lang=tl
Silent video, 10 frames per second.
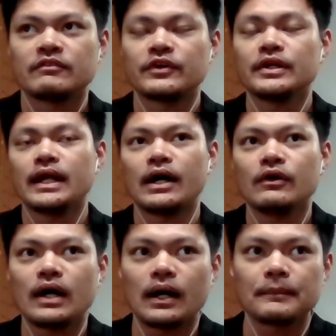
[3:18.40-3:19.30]
for
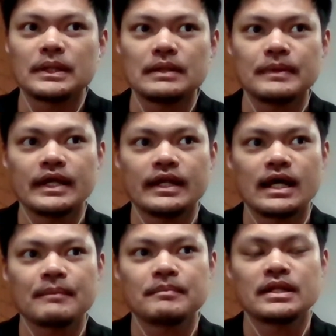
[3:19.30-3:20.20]
now, ang binibigay
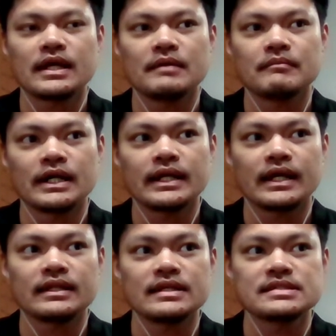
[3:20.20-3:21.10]
namin kay
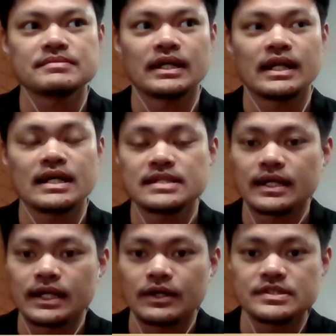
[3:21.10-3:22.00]
market is mga nasa
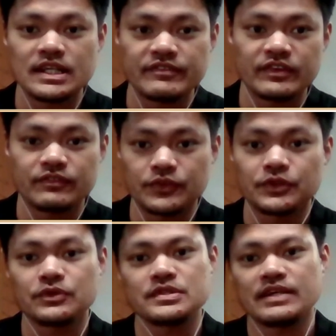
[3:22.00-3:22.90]
around 7.4
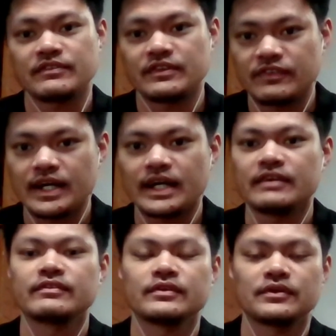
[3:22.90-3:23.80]
to 7.5.
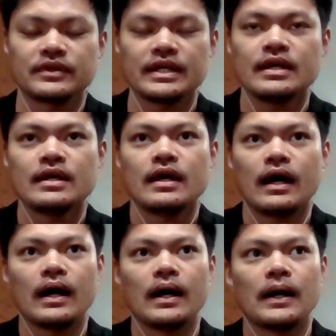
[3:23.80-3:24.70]
Okay?
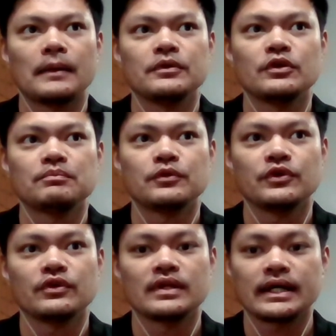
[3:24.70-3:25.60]
Um, yun
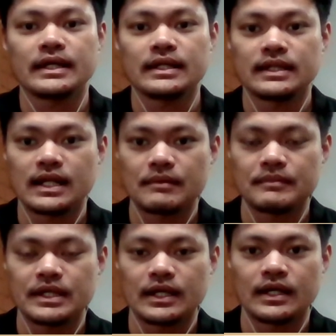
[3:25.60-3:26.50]
po yung nakikita
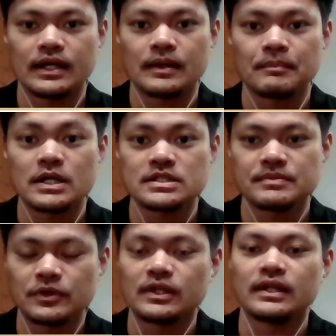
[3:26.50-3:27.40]
naming uh,
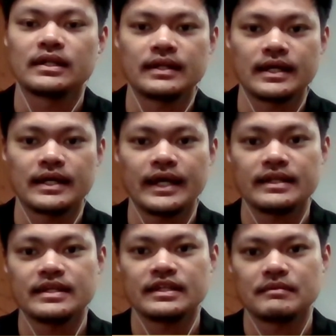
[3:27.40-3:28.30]
possible na
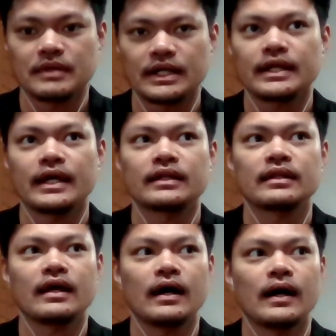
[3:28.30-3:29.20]
ending ni market.
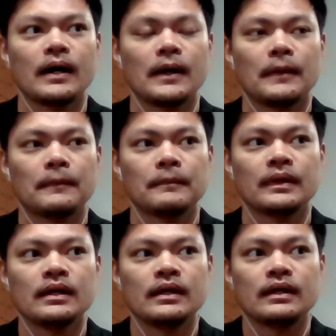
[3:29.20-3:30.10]

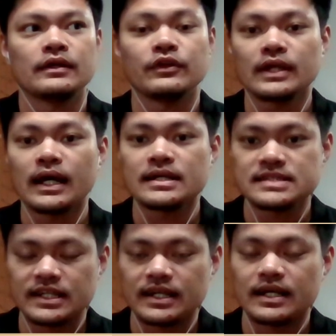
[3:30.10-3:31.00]
Um, yun nga,
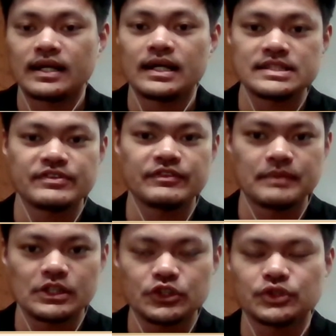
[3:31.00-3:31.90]
as, uh, as
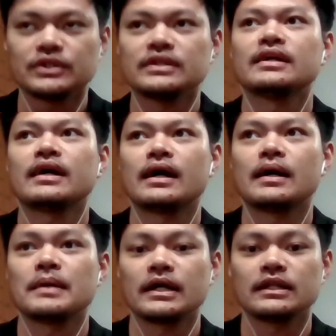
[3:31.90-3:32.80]
we've mentioned,
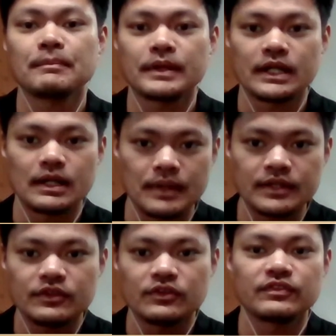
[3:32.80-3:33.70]
uh, maganda pa rin
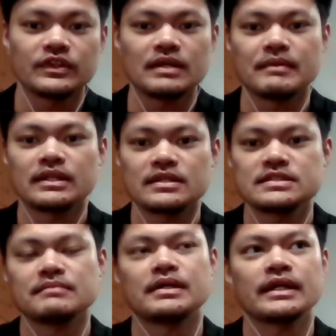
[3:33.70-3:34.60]
naman yung
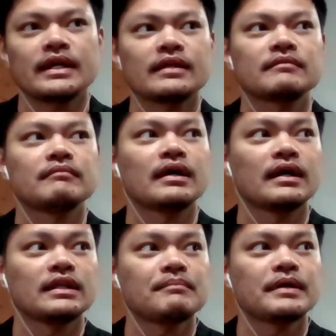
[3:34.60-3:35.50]
fundamentals ni market,
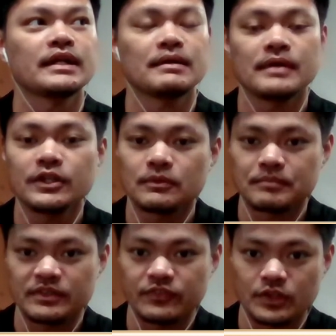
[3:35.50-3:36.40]
maganda pa rin naman
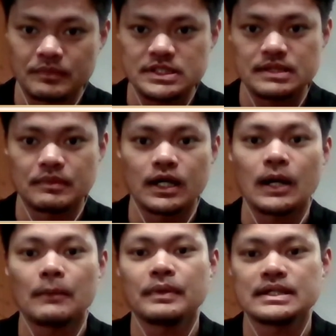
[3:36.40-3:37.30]
yung performance ng
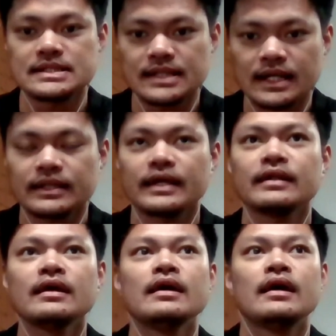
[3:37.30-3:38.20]
mga companies
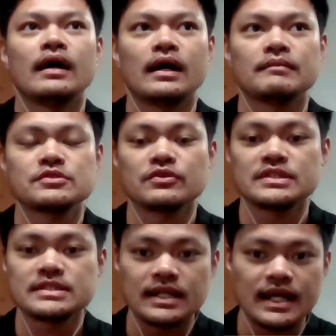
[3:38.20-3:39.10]
natin. Um,
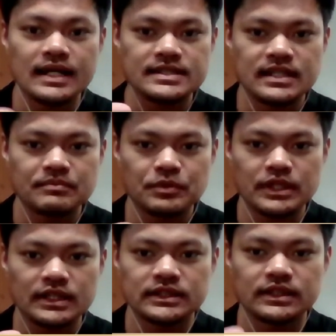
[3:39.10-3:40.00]
so it still has that
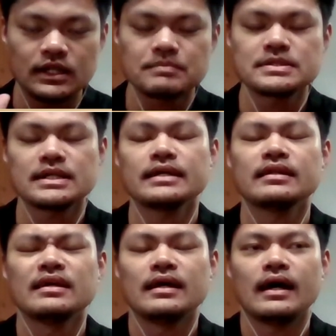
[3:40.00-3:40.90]
potential
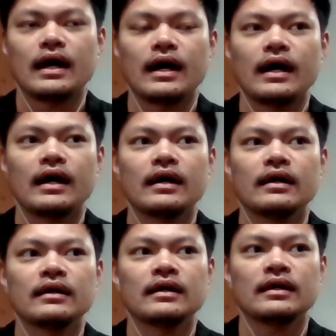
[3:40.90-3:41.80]
upside.
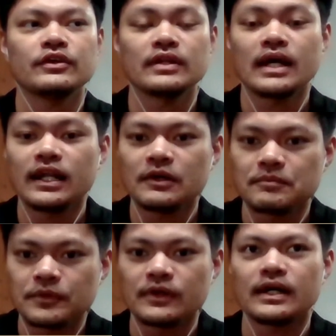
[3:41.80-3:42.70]
Ang yun nga
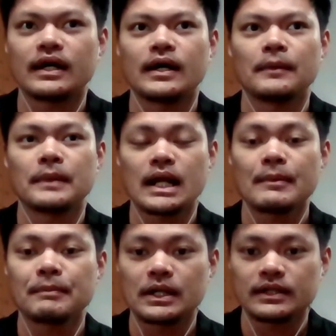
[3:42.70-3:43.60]
lang po, uh,
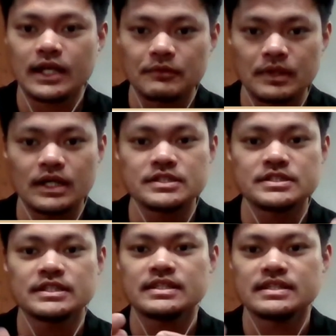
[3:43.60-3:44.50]
marami pa rin tayong mga
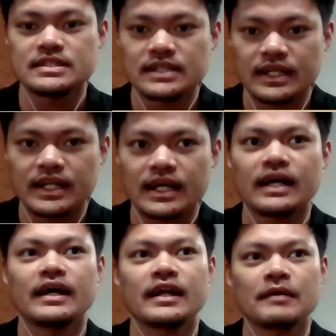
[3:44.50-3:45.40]
uncertainties na
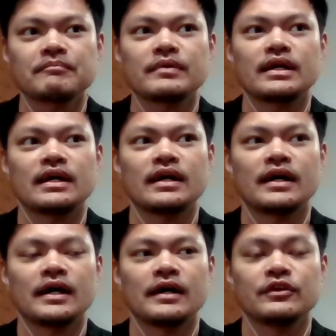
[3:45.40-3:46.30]
kinakaharap.
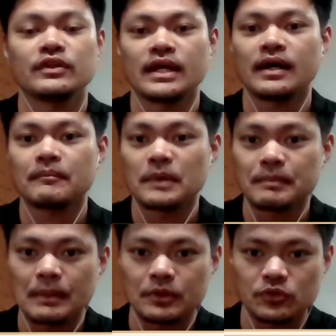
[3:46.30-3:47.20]
Uh, yun nga,
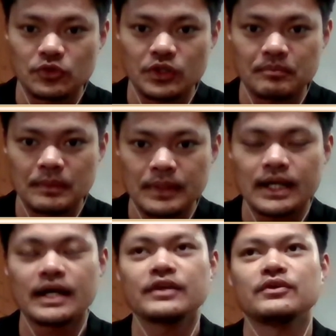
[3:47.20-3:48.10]
magpapatuloy pa
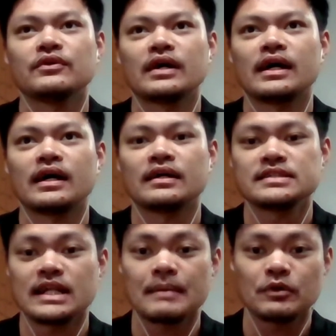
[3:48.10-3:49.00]
ba yung uh,
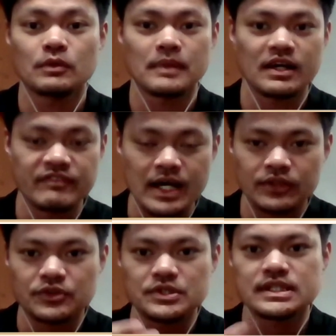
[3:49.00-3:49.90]
sinabi kong mga
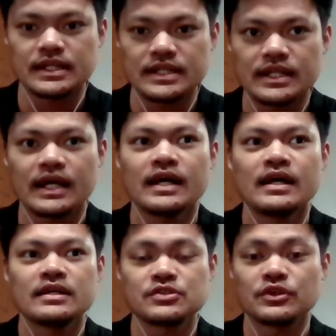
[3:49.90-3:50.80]
factors Opo. kanina?
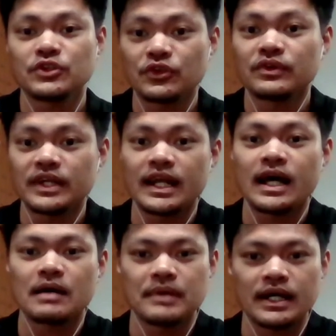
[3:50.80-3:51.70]
So ito yung
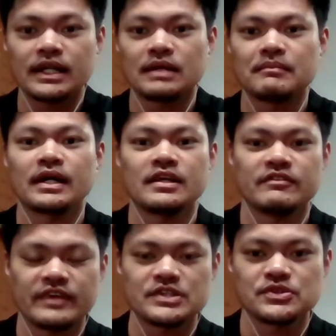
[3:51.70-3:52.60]
inaabangan ng mga
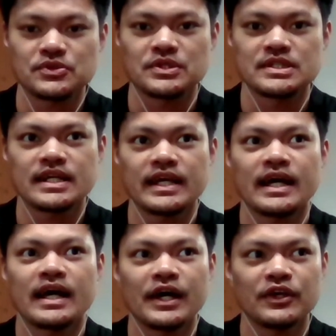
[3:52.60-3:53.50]
investors. Maraming
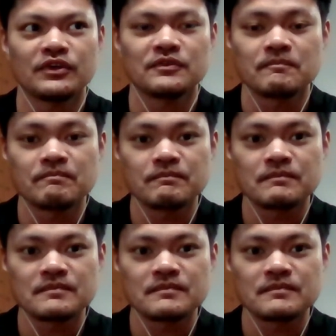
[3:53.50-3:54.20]
Kaya, salamat. Ayun.